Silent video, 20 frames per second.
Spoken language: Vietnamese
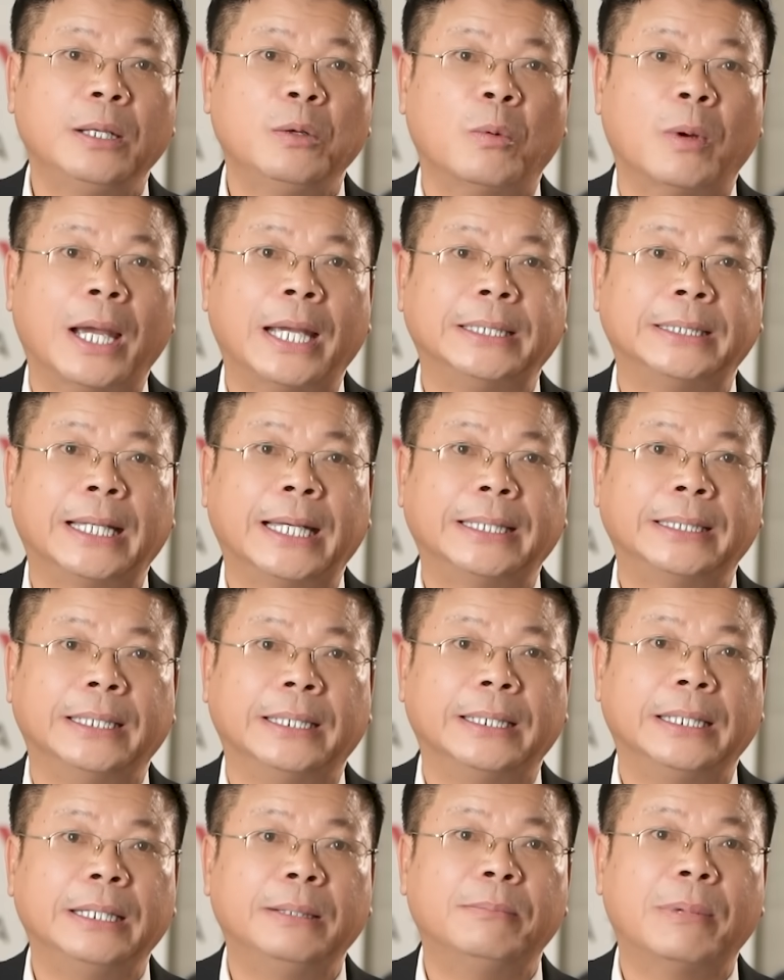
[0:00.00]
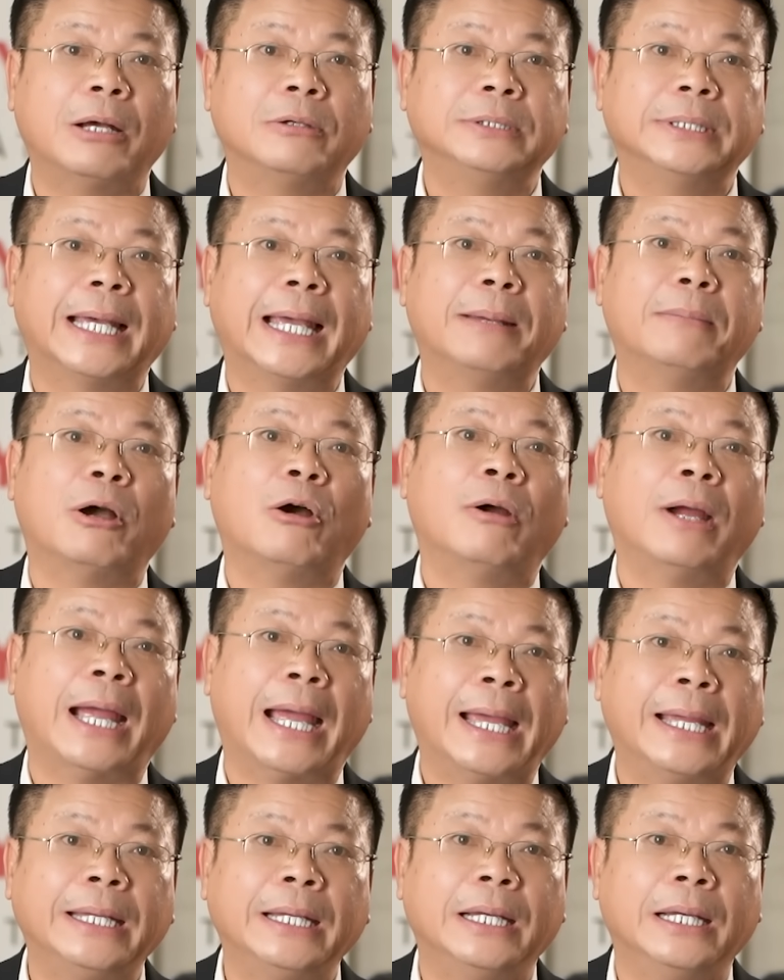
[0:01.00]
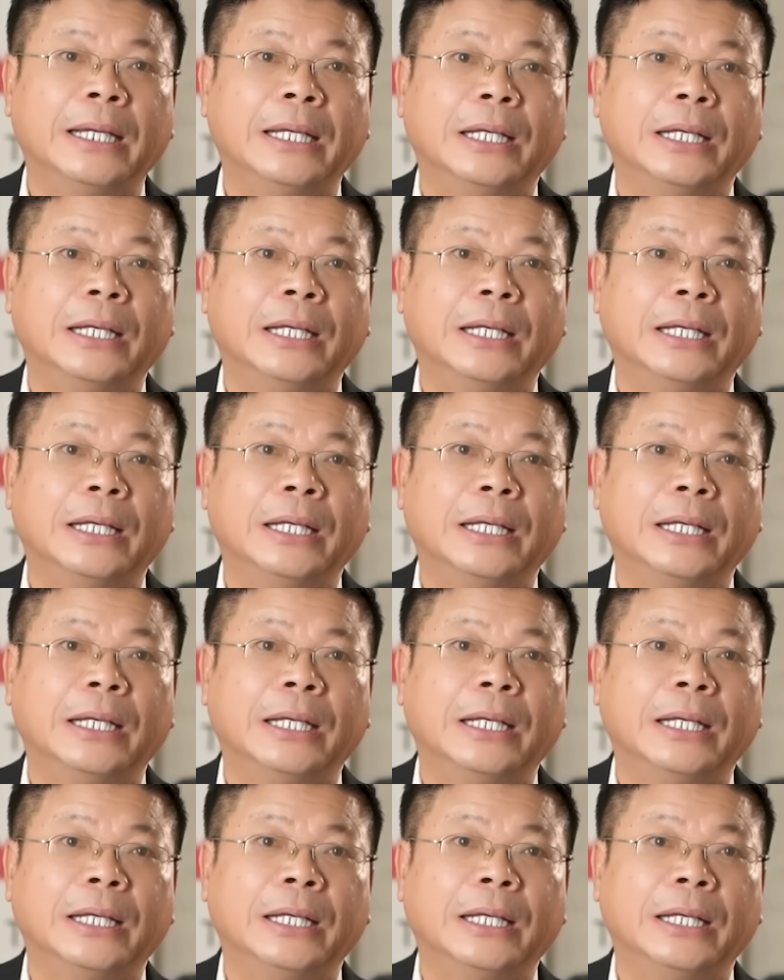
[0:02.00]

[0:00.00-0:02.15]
ngoài ra thì đi bao trai bao gái,